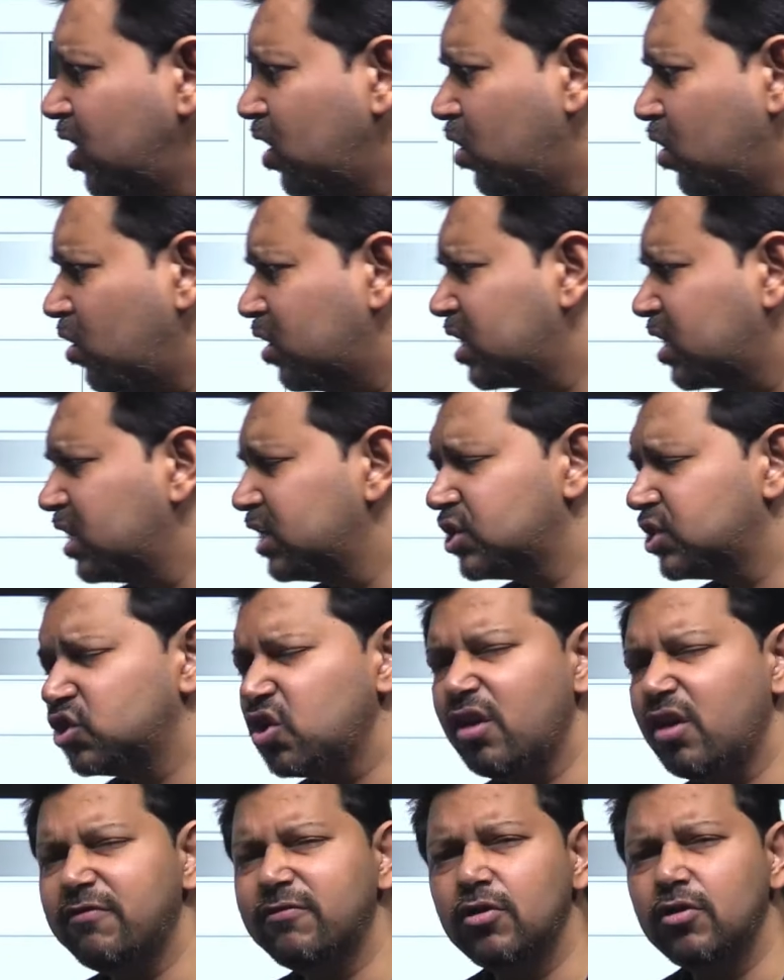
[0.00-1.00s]
और
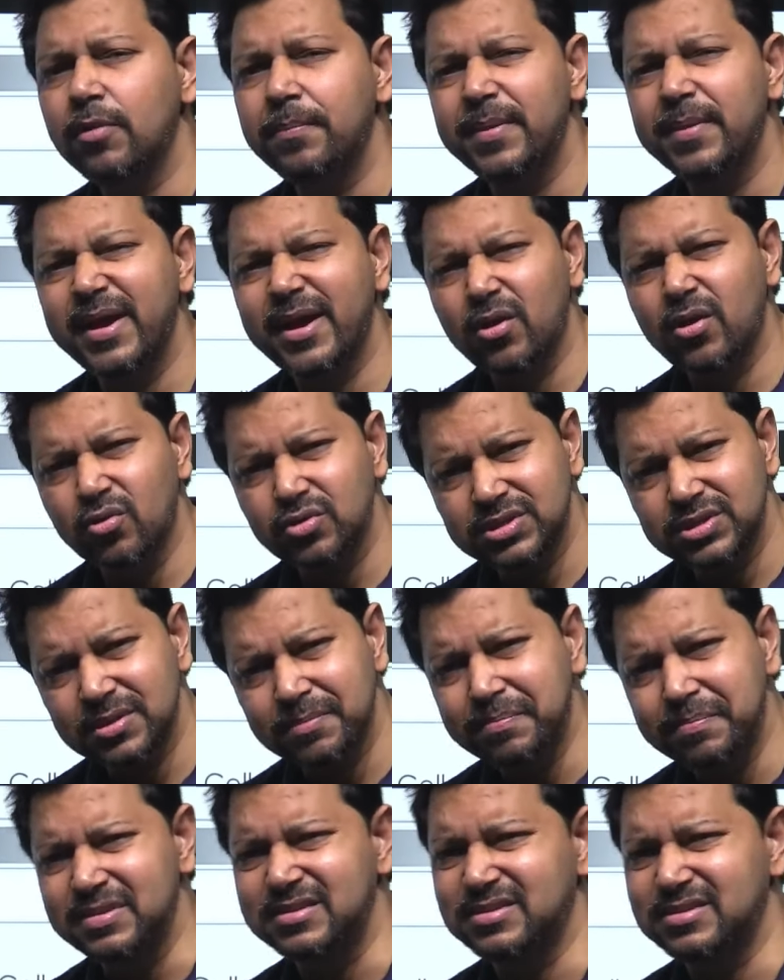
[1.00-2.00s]
क्रिशॉफ लॉ पे एक क्वेश्चन
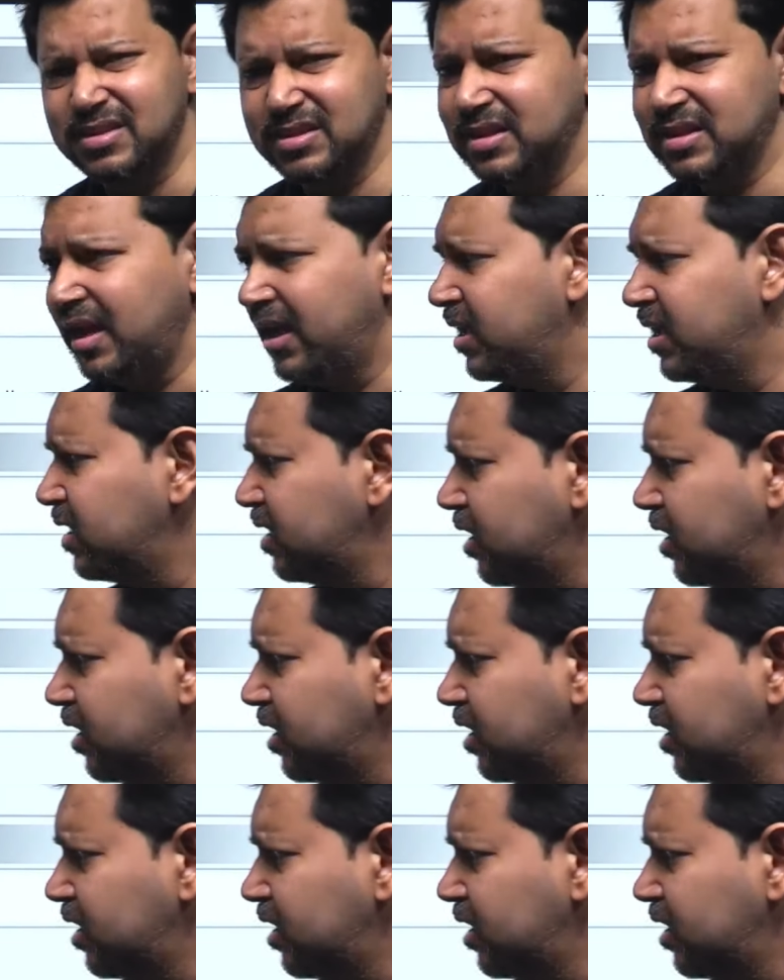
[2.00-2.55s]
बन सकता है